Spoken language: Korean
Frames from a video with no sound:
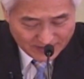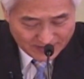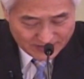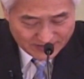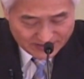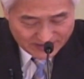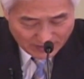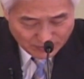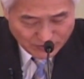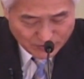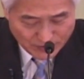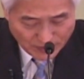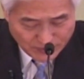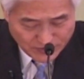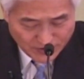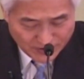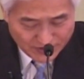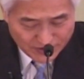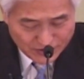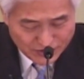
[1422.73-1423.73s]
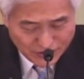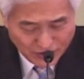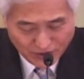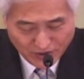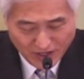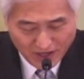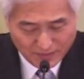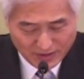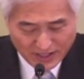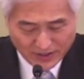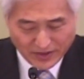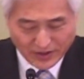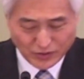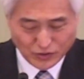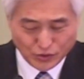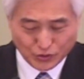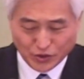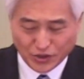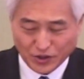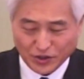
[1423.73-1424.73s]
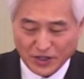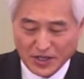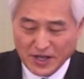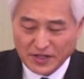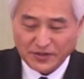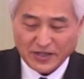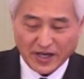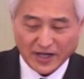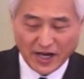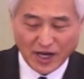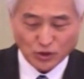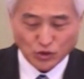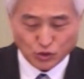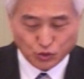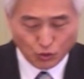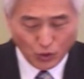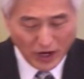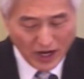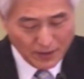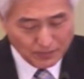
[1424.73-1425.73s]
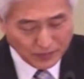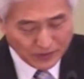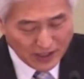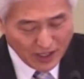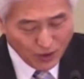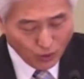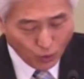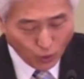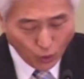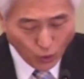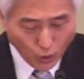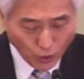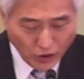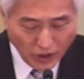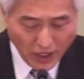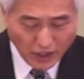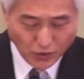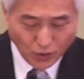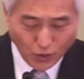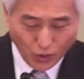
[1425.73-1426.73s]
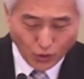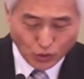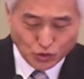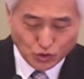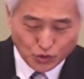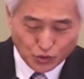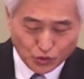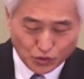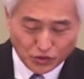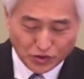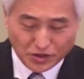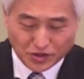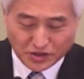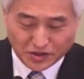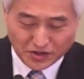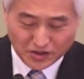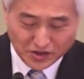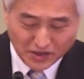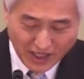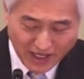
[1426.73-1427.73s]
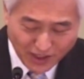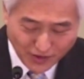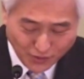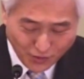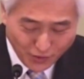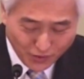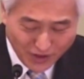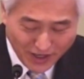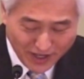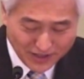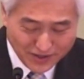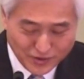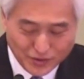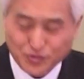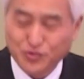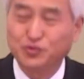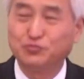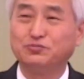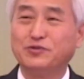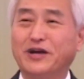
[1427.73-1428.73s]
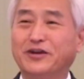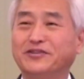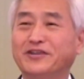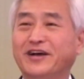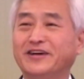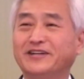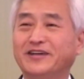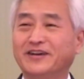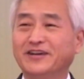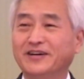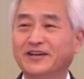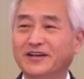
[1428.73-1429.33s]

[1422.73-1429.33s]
삼십삼 절 저가 말하되 주여 내가 주와 함께 옥에도 죽는데도 가기를 준비하였나이다.